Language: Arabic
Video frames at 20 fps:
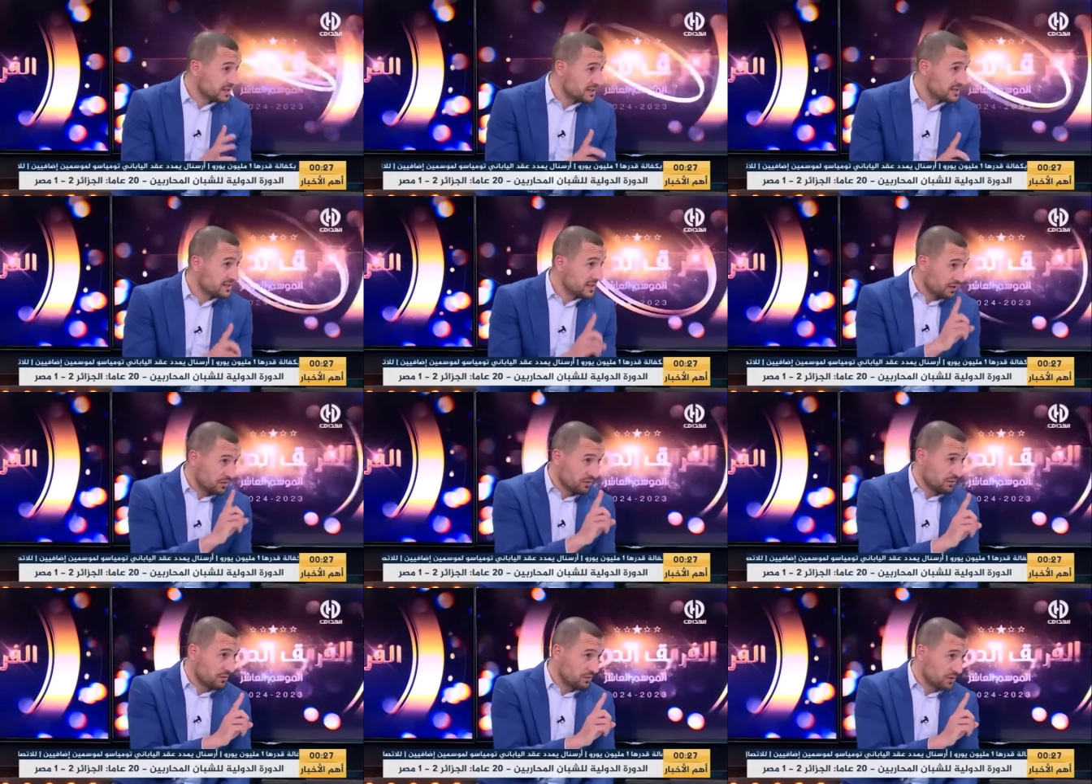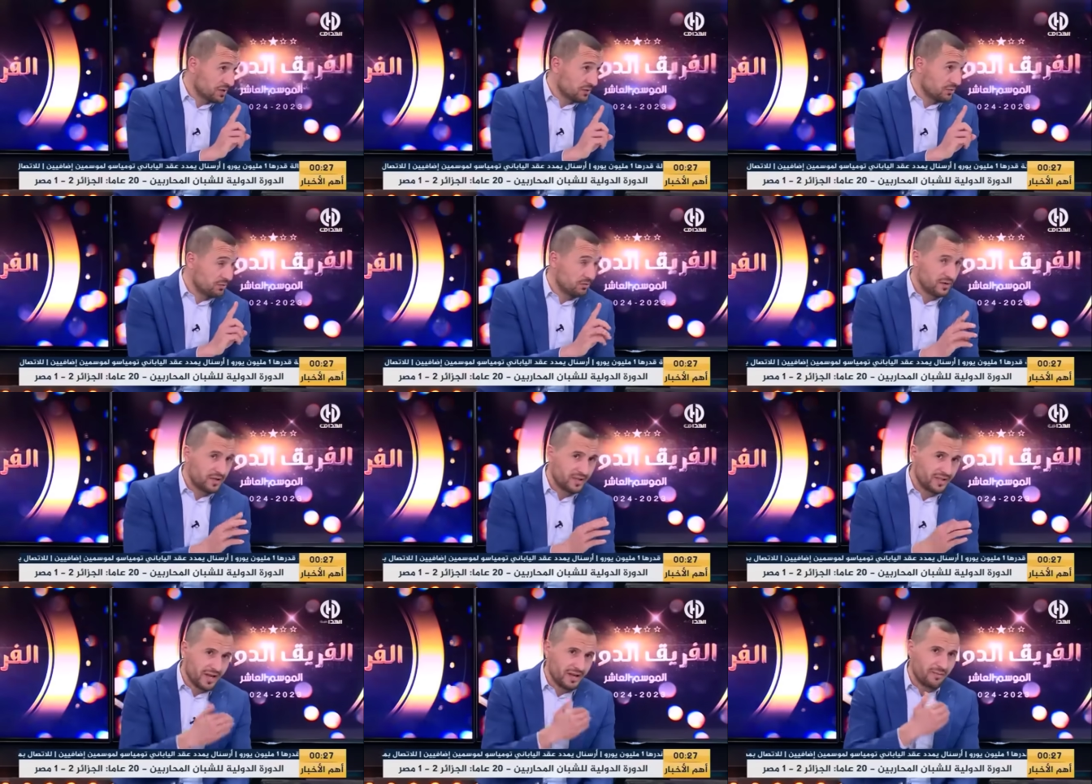كريستيانو رونالدو
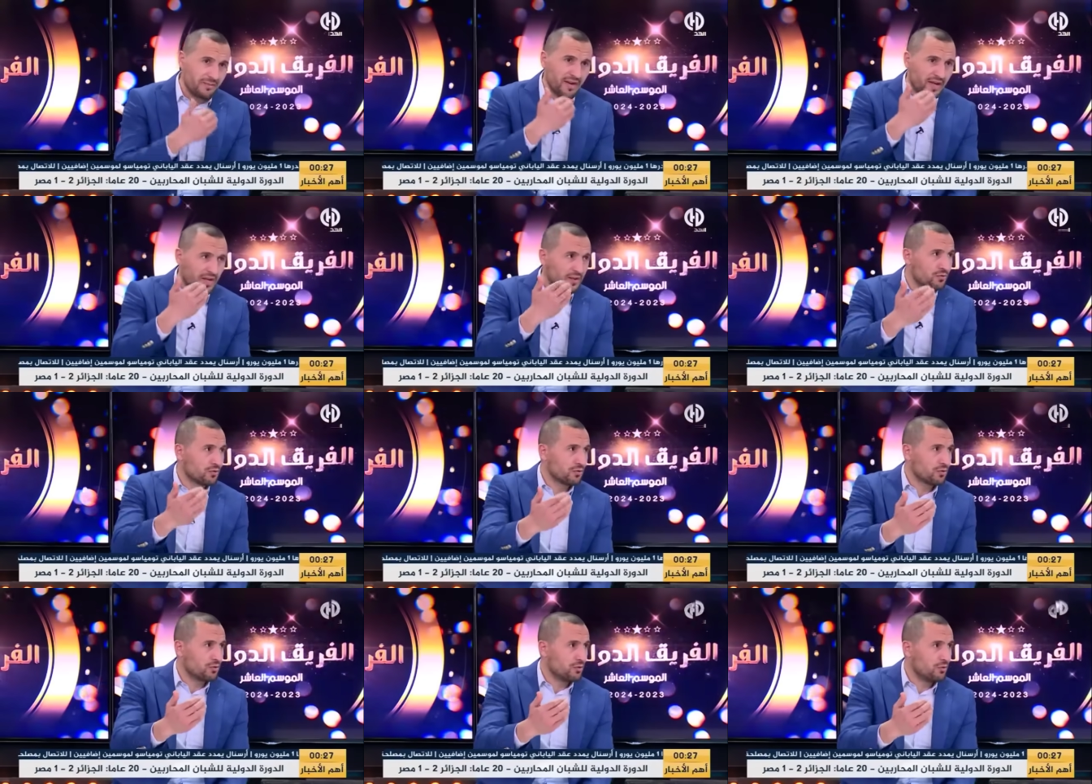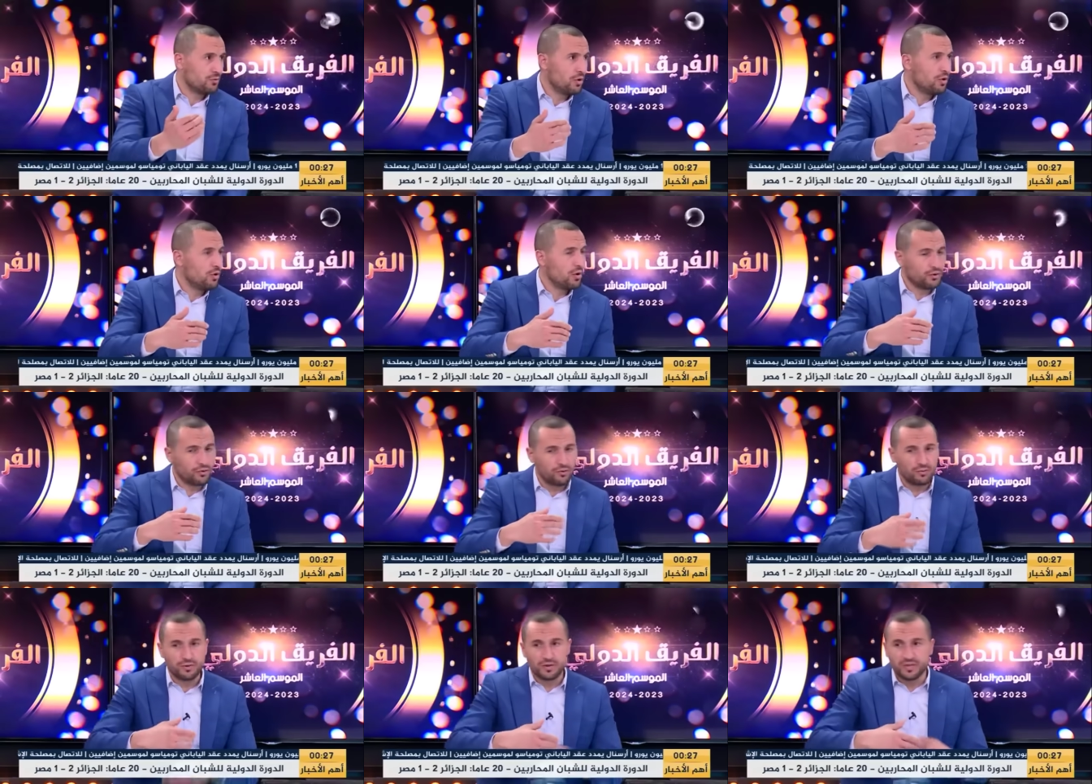اللي دائما عنده طموح
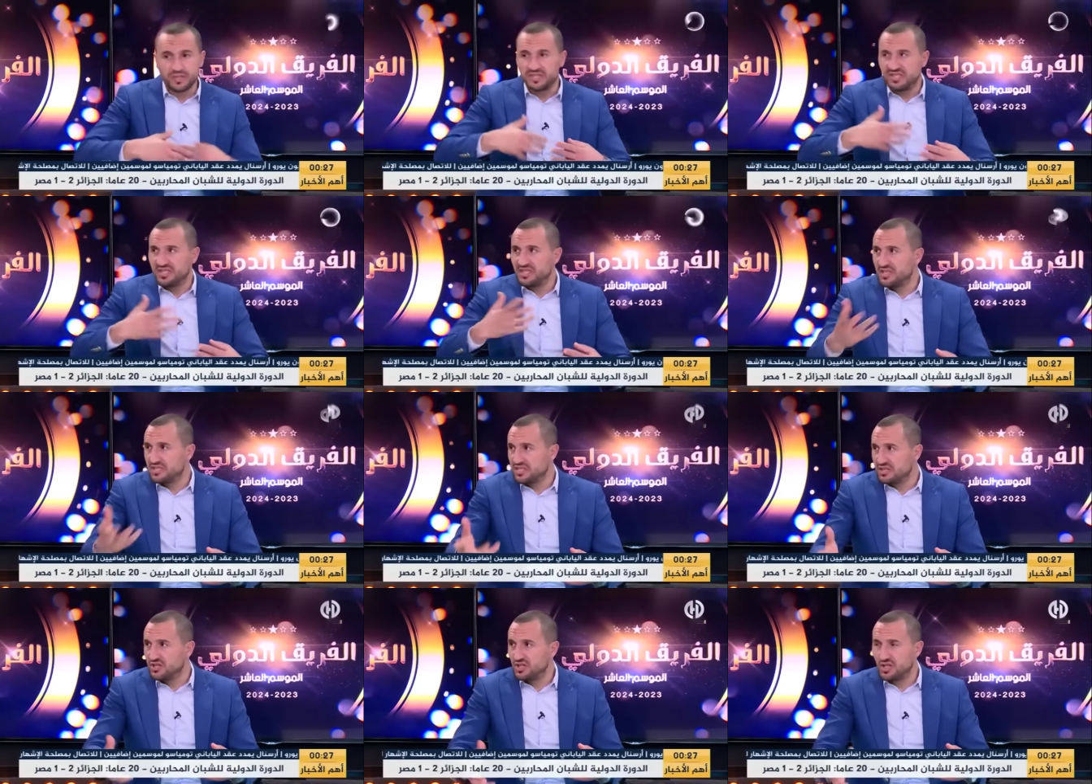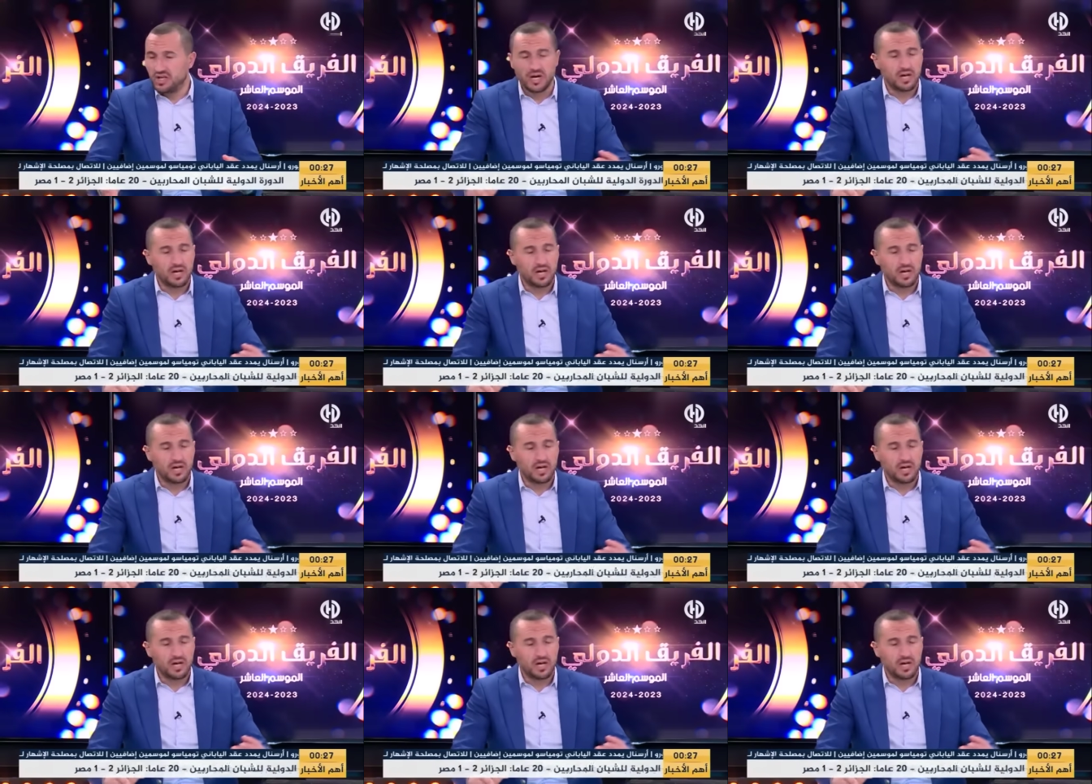عنده باش يزيد يسجل